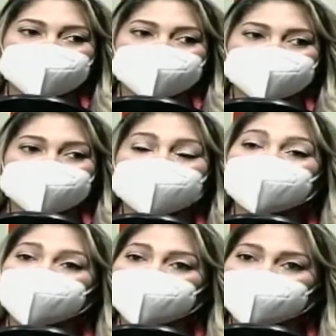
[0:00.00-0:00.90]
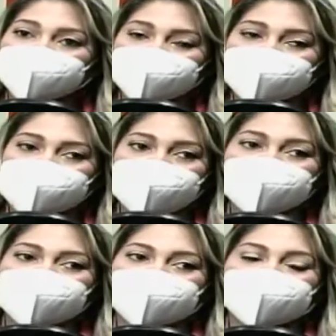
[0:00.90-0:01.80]
salen formados de allí con
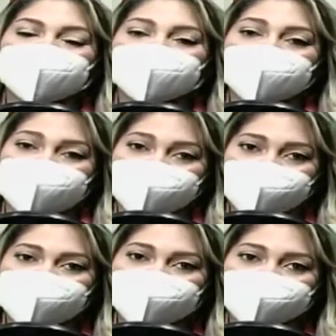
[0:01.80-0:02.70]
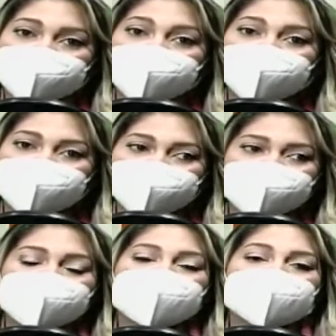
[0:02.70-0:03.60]
una titularidad diferente, pero
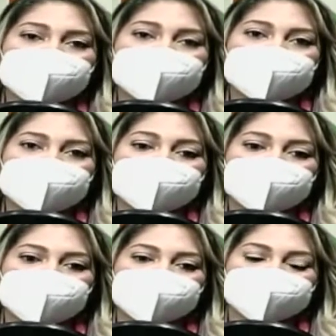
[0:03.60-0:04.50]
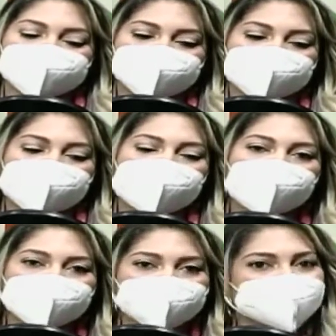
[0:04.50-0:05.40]
eh, cada
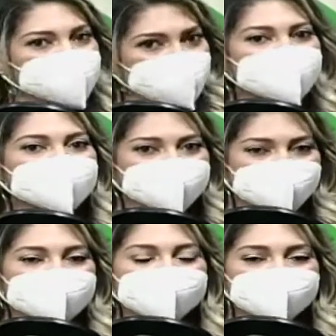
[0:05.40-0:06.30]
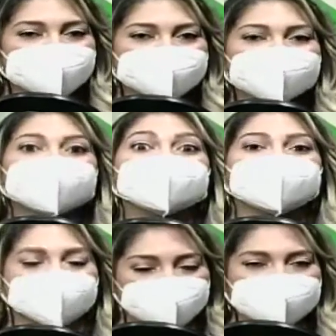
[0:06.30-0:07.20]
uno tiene un abordaje diferente,
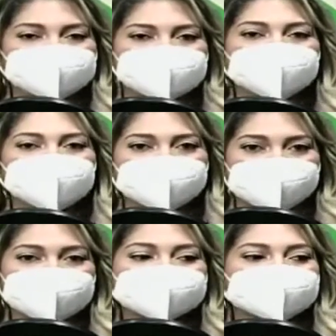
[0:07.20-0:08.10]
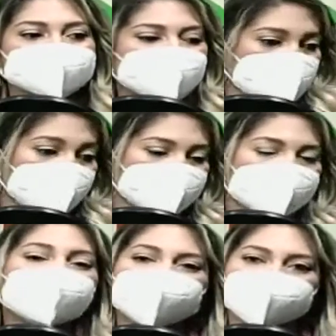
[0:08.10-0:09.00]
todas son buenas y en
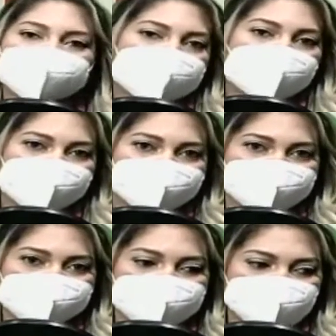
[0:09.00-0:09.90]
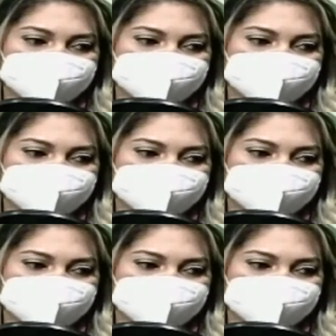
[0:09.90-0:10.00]
cualquiera pudieses participar.